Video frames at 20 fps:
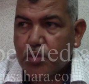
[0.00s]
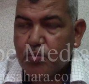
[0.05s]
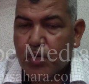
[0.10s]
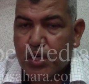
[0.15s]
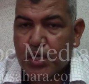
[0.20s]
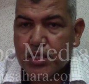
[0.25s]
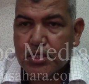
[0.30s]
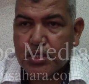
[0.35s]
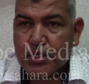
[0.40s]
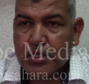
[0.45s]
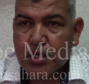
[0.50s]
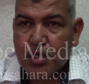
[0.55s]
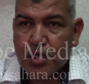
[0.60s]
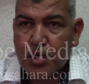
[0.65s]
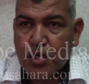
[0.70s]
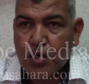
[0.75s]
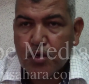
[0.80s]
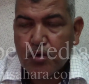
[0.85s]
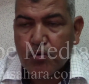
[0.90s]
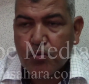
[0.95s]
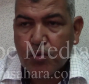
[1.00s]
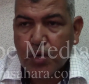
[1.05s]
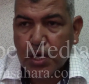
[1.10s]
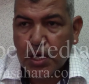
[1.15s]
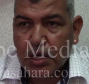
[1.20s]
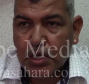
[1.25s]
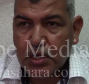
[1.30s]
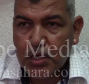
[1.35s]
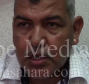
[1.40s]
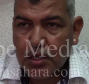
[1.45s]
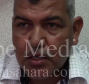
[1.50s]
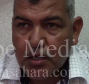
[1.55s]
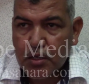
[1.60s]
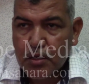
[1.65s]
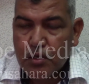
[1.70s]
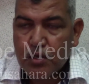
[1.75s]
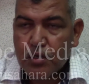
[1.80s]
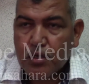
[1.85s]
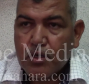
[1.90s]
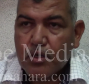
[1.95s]
المحددة ولكن
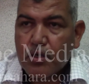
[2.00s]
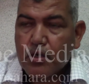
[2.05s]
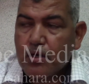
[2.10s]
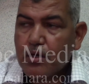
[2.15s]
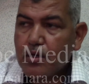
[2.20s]
آه،